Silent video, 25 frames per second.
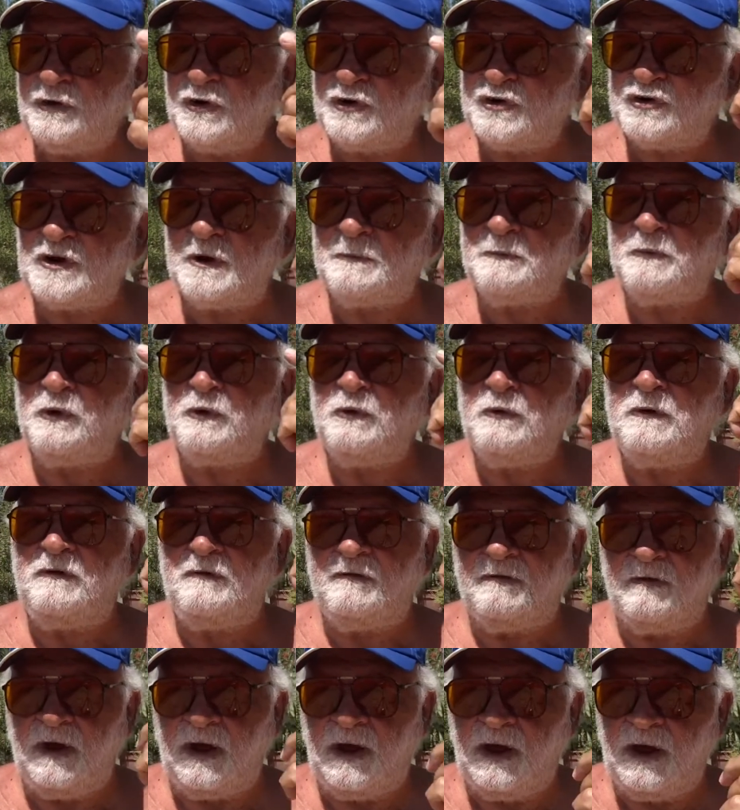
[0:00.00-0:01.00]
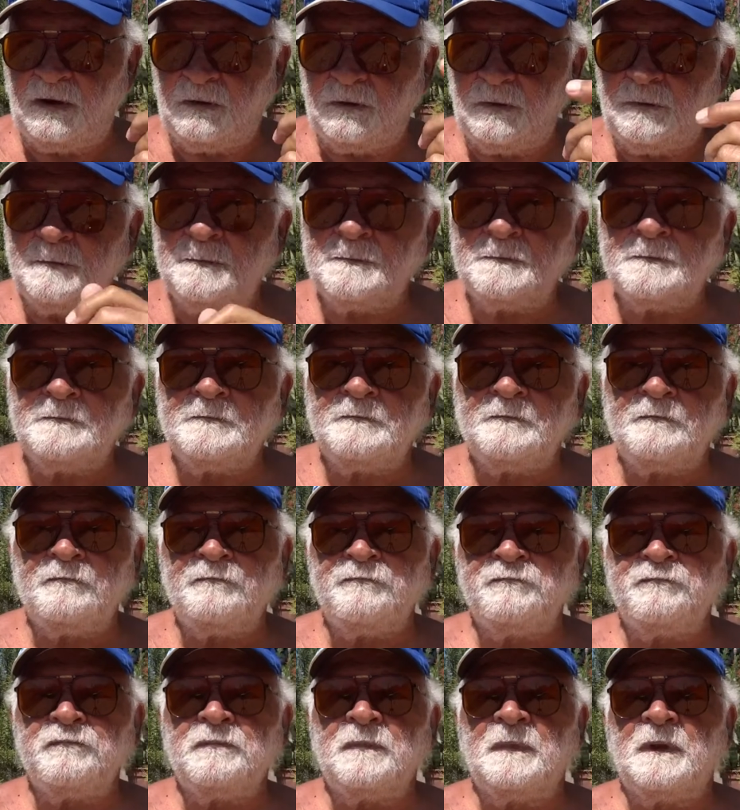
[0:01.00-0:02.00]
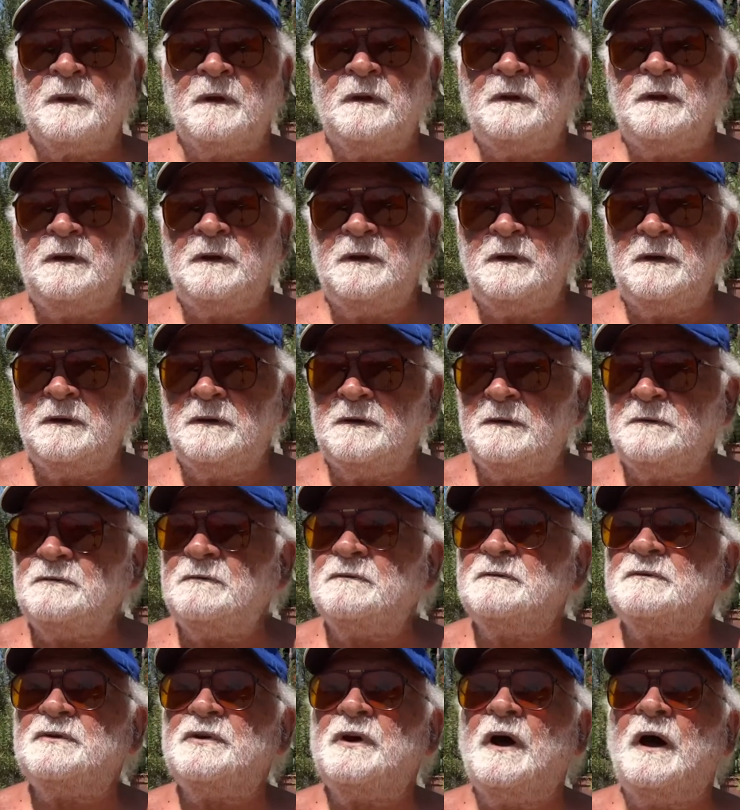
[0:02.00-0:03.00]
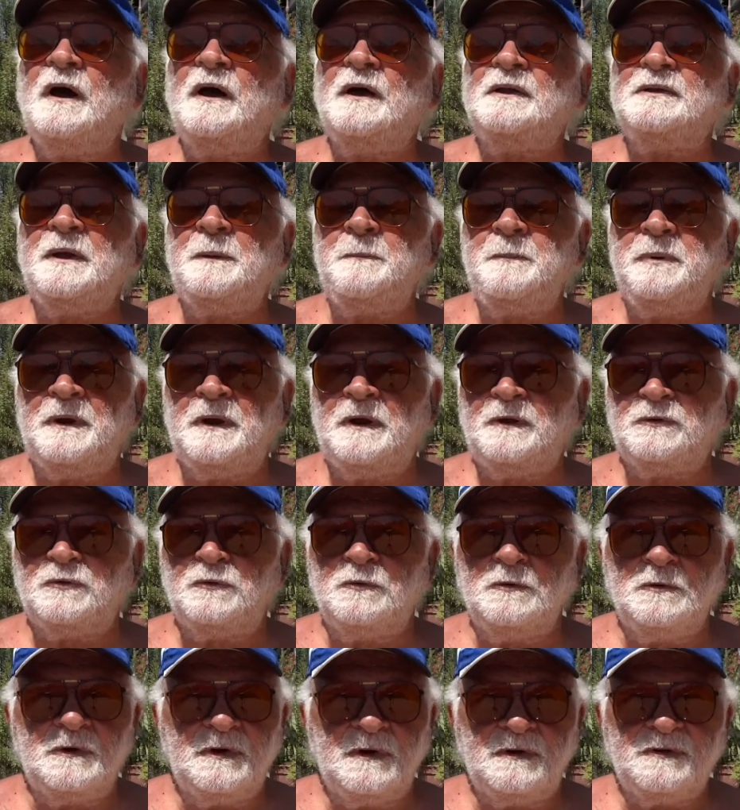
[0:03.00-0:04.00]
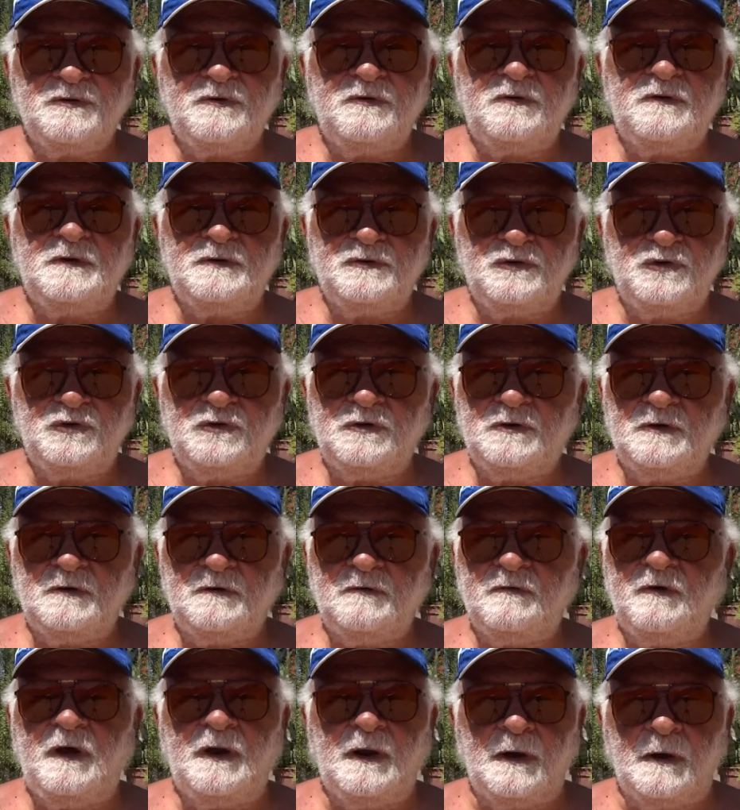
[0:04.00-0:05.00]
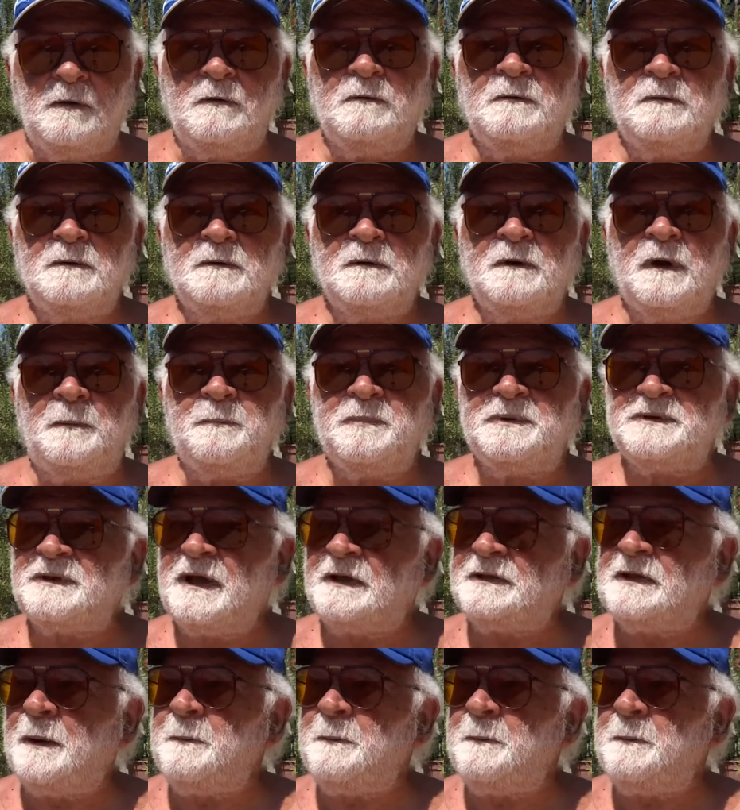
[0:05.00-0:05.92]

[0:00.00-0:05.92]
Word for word: estamos no inverno e já é temperatura de, de verão. Apesar da